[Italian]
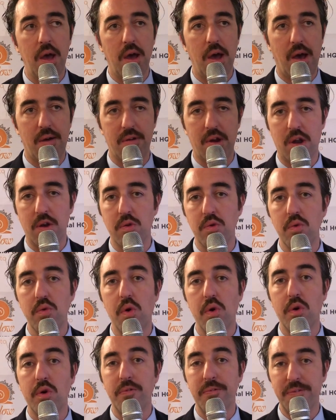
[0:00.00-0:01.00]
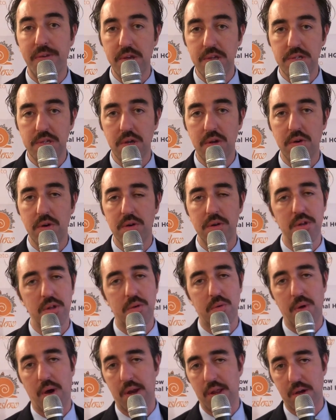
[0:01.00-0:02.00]
avranno un luogo fisico nel
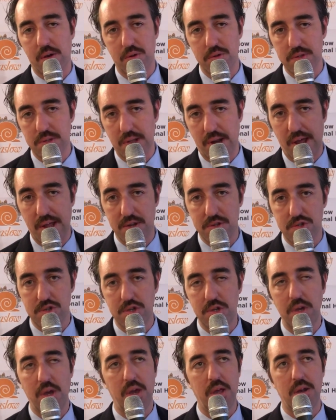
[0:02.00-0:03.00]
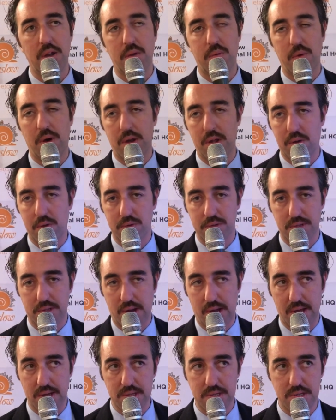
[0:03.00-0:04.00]
quale incontrarci e nel quale
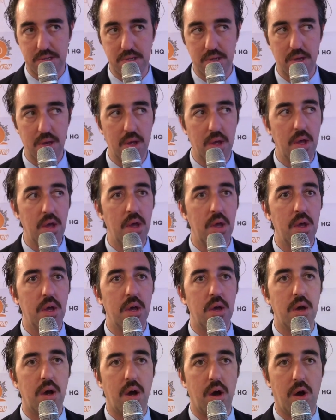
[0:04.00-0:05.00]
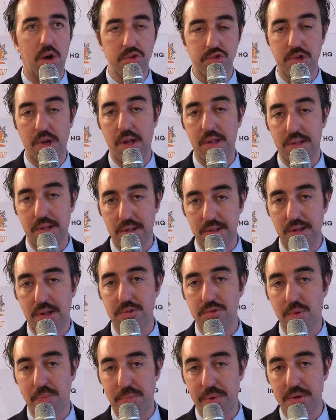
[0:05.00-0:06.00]
incontrarsi. Oggi è
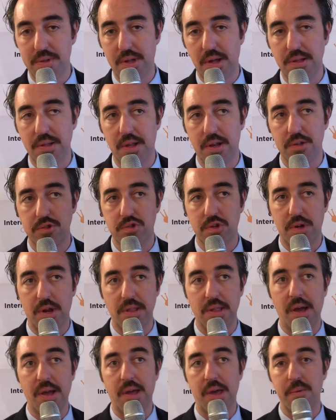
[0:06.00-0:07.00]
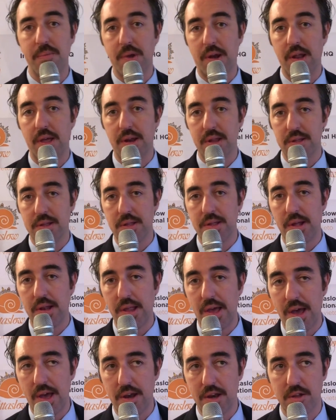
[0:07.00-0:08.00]
altrettanto importante la giornata anche per la rete
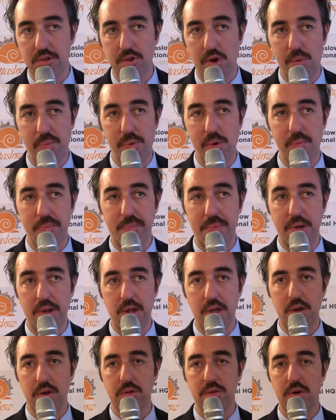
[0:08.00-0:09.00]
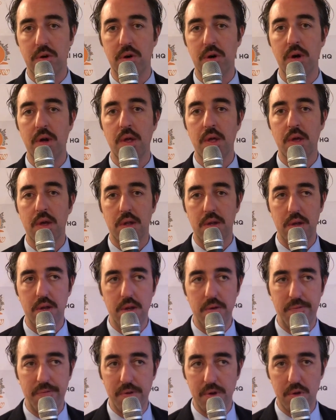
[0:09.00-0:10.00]
italiana, dopo un periodo di
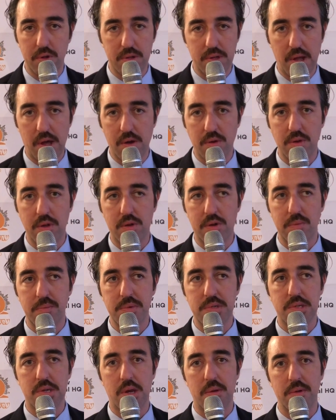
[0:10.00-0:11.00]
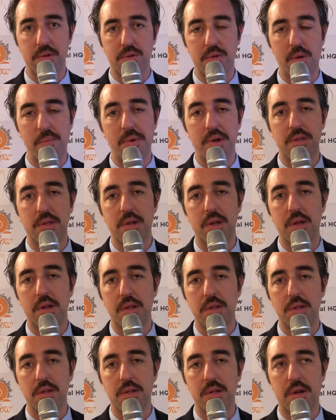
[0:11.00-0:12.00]
difficoltà con il commissariamento da parte della
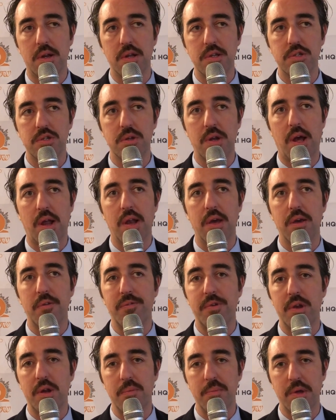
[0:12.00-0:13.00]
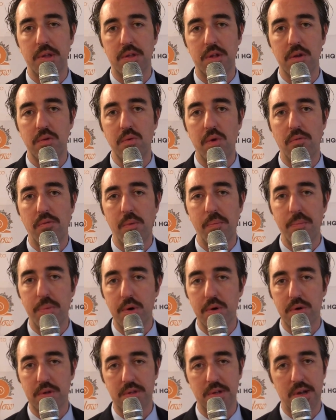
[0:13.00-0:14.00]
rete internazionale, finalmente il nuovo
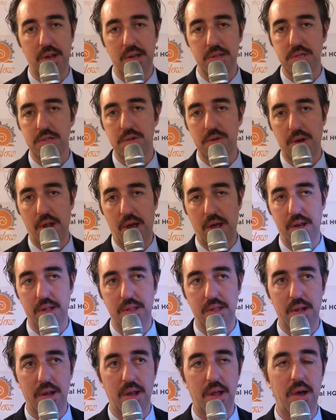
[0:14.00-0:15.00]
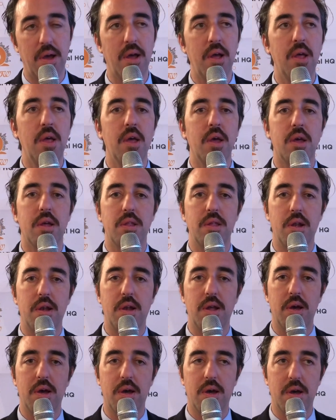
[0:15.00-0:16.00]
board nazionale della,
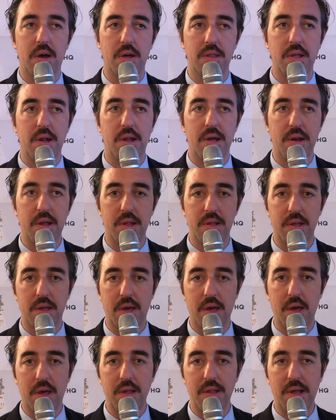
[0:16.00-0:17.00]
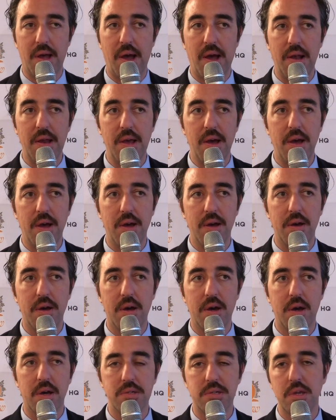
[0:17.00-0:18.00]
della, della rete Italia
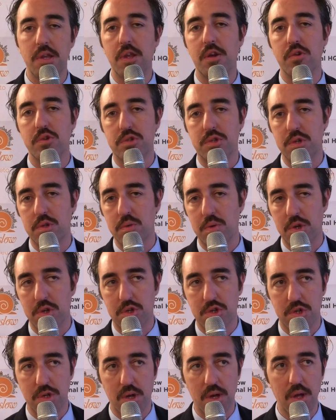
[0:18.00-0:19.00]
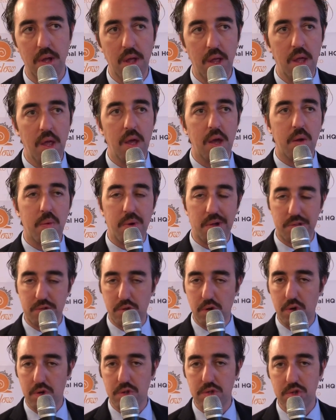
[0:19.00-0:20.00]
eh, si ricostituisce.
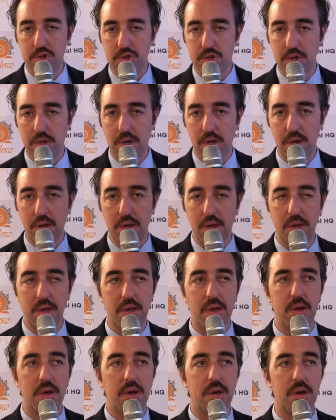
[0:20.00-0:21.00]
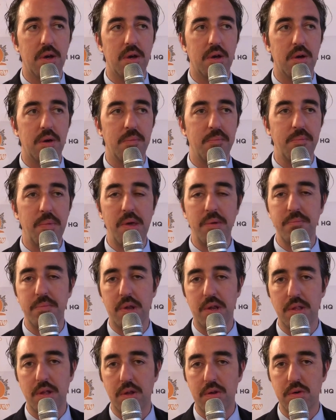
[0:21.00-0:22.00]
14 eh,
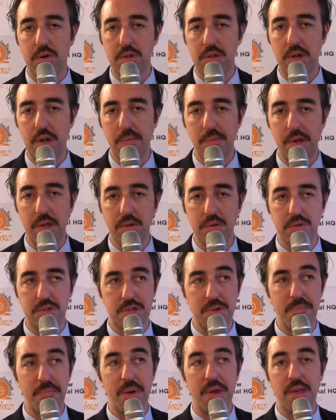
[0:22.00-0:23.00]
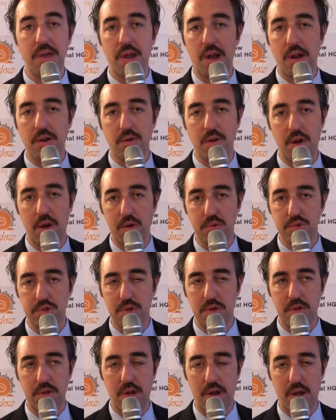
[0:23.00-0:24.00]
membri del coordinamento si impegneranno nella,
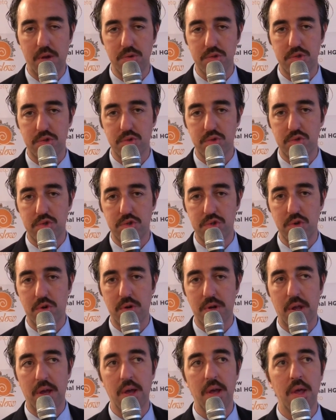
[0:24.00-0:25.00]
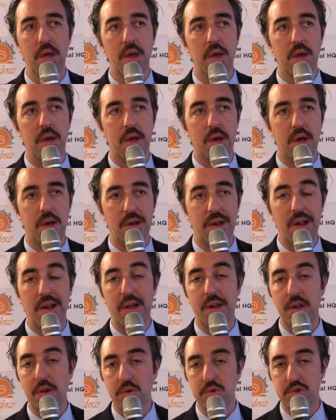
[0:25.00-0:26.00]
nella costruzione eh,
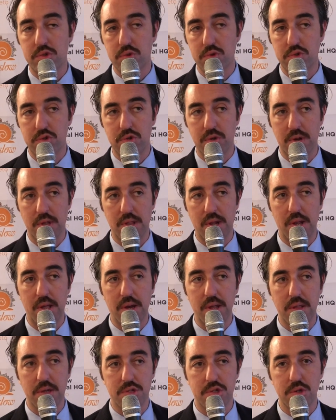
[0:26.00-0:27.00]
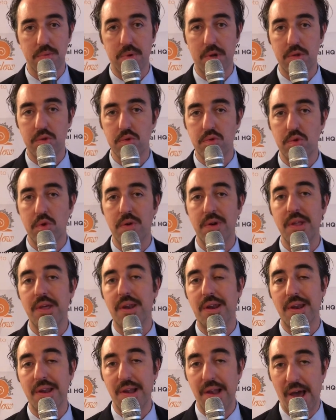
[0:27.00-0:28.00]
nella ricostruzione della rete e soprattutto nel
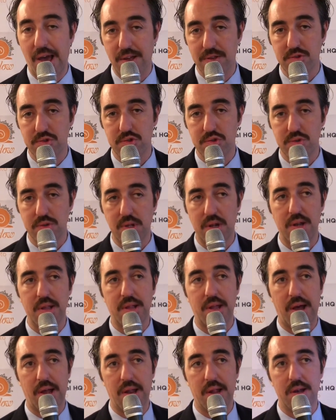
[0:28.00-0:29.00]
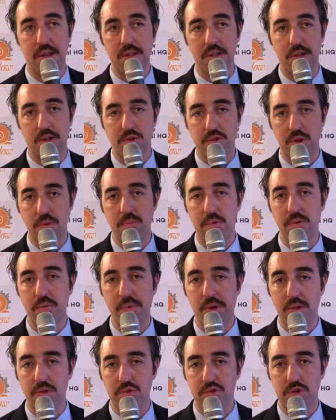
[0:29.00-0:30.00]
rilancio dell'Italia all'interno del
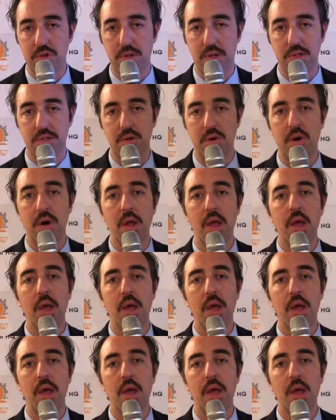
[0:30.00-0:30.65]
movimento Città Slow.